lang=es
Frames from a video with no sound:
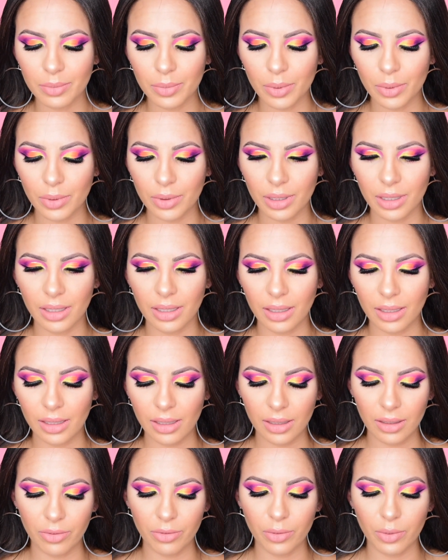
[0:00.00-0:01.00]

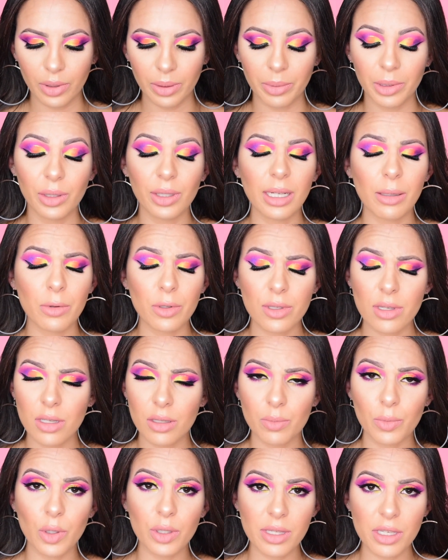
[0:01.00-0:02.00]
Porque fue vino la
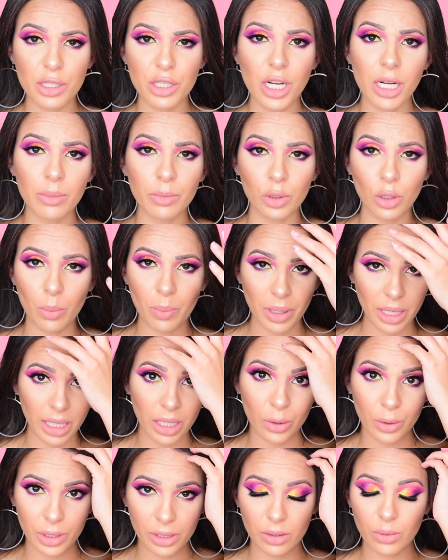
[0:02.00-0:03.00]
Boxycharm, no
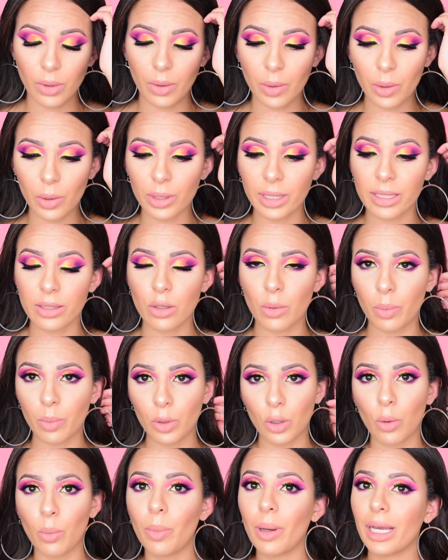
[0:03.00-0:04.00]
pagué los 19 dólares,
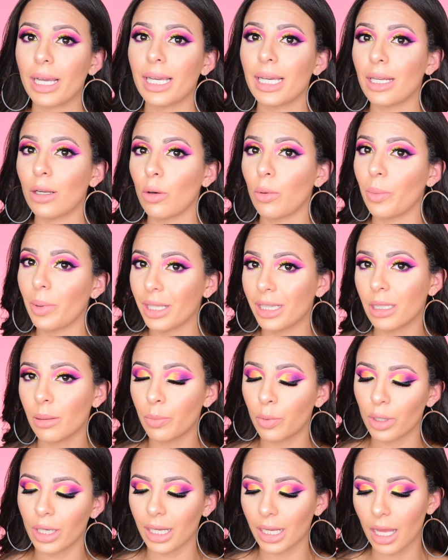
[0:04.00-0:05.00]
lo pagué los 20
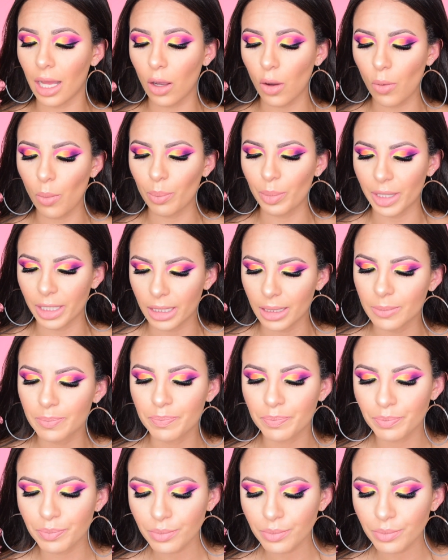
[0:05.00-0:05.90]
por la caja completa.